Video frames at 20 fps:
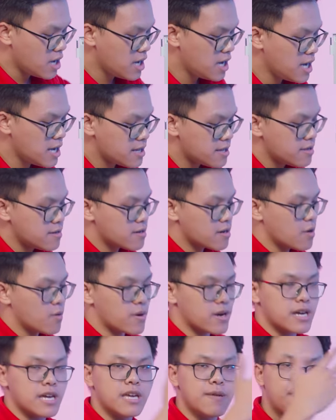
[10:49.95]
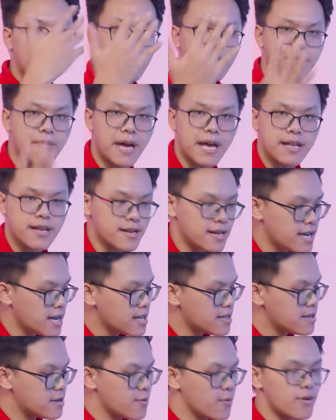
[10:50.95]
hít những luồng khí mát mẻ nhất
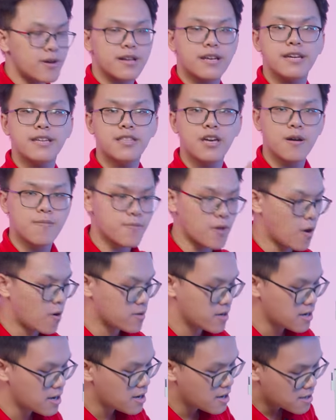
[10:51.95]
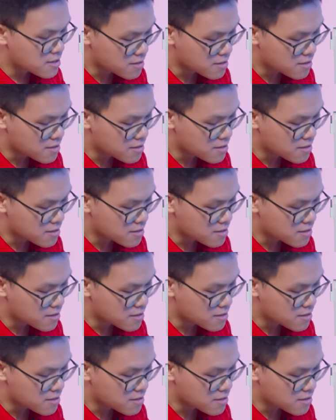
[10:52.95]
hít những luồng khí thơm tho nhất